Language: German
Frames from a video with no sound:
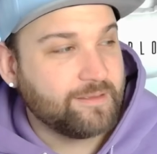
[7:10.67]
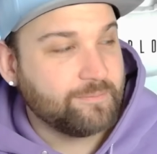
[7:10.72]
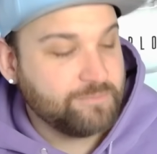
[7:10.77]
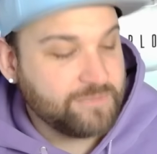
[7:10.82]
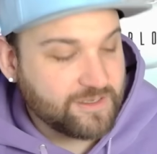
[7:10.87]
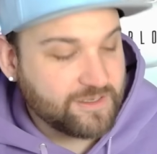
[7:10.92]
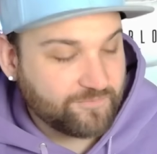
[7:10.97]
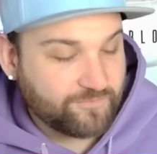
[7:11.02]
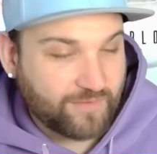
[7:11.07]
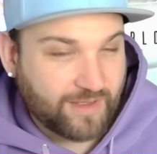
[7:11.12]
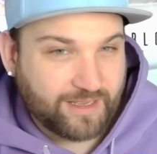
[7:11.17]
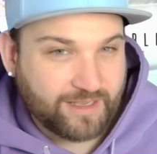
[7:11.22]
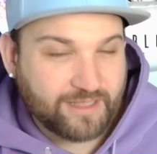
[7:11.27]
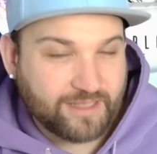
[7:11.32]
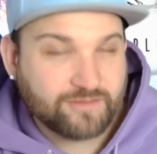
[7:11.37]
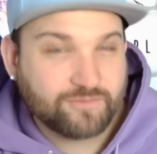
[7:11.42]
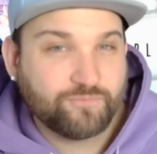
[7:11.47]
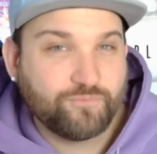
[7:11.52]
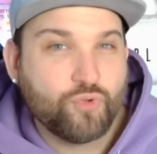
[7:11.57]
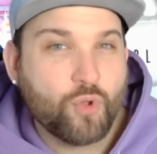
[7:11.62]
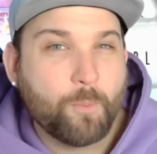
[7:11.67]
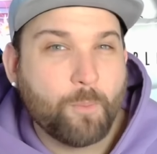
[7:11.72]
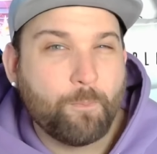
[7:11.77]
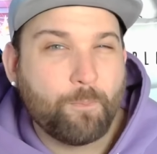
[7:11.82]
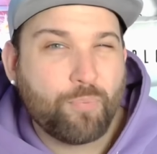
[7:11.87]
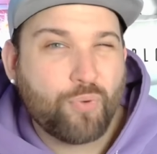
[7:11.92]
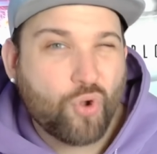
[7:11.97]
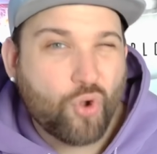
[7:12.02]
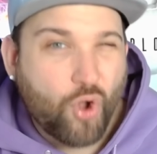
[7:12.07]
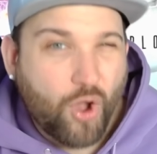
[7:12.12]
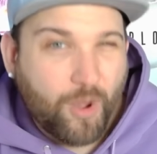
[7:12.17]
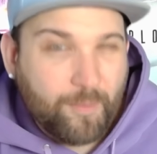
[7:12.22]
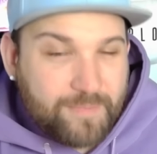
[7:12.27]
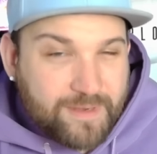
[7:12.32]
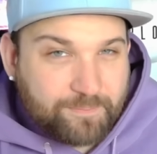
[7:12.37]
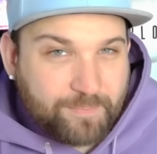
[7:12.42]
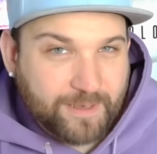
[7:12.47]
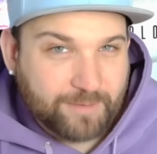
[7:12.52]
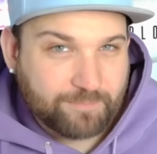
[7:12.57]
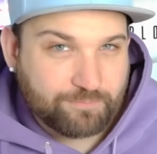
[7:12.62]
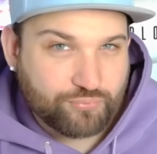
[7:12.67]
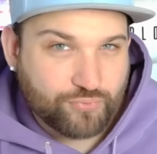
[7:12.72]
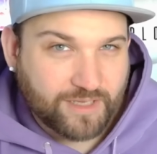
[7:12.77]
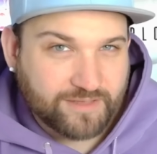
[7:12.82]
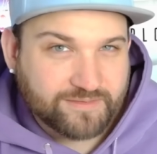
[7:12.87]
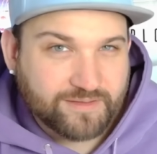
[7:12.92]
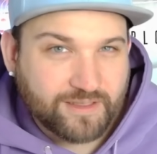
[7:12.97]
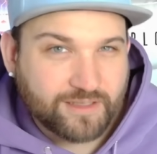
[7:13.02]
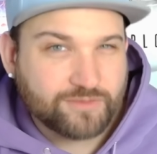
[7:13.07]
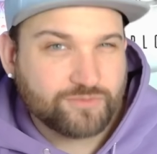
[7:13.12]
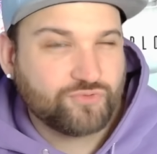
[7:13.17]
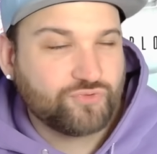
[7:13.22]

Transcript: mir war es für Promi Big Brother